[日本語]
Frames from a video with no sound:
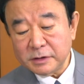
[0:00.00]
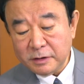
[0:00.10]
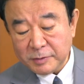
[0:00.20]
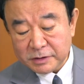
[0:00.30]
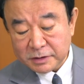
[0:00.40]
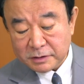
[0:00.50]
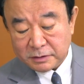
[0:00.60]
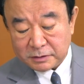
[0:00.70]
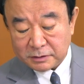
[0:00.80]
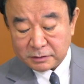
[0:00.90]

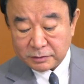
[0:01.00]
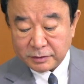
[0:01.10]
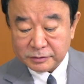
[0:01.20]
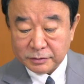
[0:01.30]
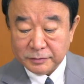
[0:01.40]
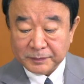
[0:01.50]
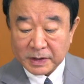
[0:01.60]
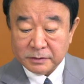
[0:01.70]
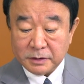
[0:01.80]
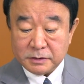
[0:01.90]
サイバーセキュリティっていうのはその
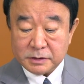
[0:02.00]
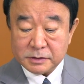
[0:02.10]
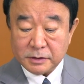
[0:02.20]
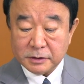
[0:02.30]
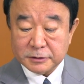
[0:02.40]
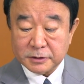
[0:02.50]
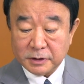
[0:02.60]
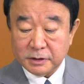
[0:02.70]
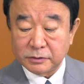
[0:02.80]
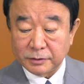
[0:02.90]
現実の話じゃ
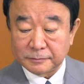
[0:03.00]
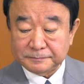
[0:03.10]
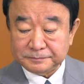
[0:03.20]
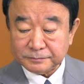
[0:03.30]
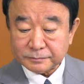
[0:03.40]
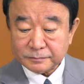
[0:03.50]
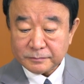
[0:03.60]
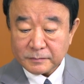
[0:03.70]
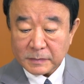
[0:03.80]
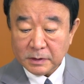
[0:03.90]
ないと。
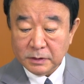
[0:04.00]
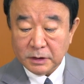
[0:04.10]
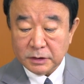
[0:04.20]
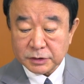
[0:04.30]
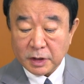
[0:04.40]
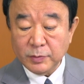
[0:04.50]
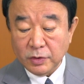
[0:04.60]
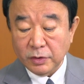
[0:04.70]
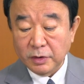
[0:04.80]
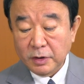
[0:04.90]
でしか
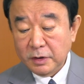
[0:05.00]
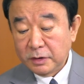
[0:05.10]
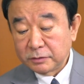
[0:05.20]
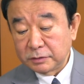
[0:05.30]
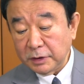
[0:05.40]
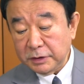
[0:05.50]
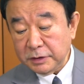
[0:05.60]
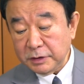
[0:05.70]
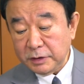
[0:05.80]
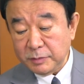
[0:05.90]
も具体
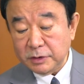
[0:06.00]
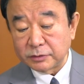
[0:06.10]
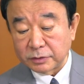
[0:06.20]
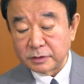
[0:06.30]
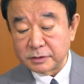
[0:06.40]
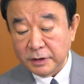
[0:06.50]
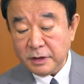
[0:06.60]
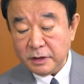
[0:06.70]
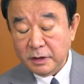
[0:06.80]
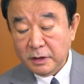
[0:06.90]
的に見るとです
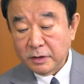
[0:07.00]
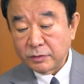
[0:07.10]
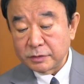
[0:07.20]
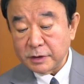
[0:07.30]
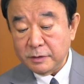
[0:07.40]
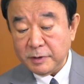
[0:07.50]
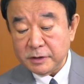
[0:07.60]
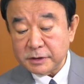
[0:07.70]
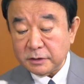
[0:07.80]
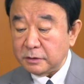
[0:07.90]
ね、この
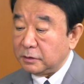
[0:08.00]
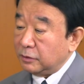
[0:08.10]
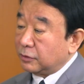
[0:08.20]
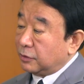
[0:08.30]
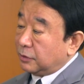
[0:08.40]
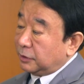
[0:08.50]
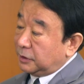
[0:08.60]
サイバーセキュリティのここ